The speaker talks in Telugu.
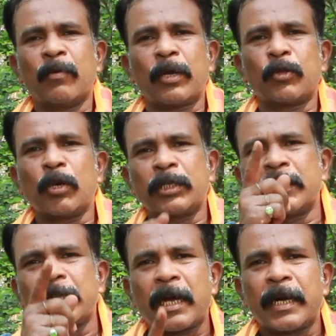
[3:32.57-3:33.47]
ఒక దోశ
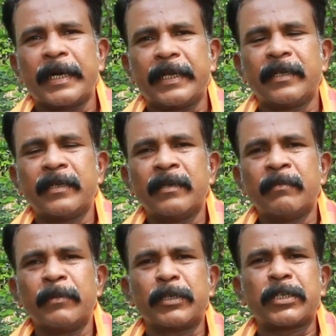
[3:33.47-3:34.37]
తాగండి
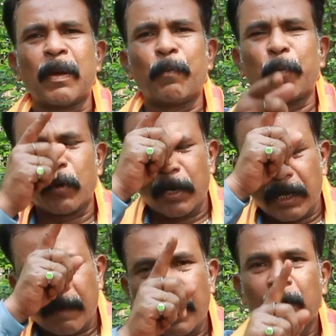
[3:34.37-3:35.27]
మీరు
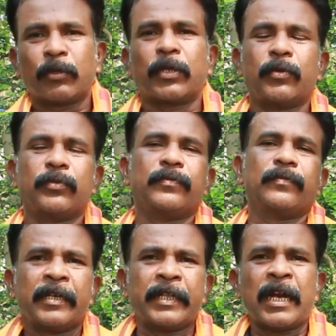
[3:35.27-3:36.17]
సంపూర్ణంగా బాగవుతారు
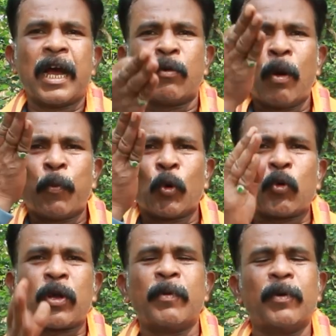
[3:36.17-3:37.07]
ఇది నా
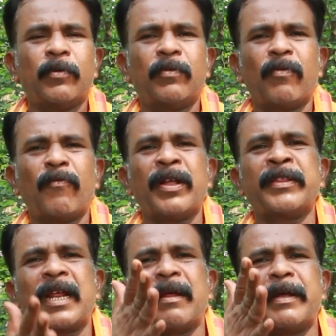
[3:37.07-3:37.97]
అనుభవపూర్వకము
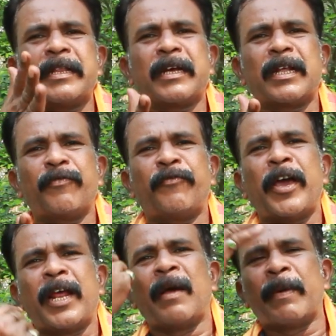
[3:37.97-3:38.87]
వందల మంది కాదు
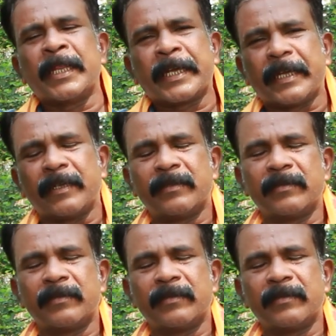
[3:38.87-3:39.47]
వేల మందికి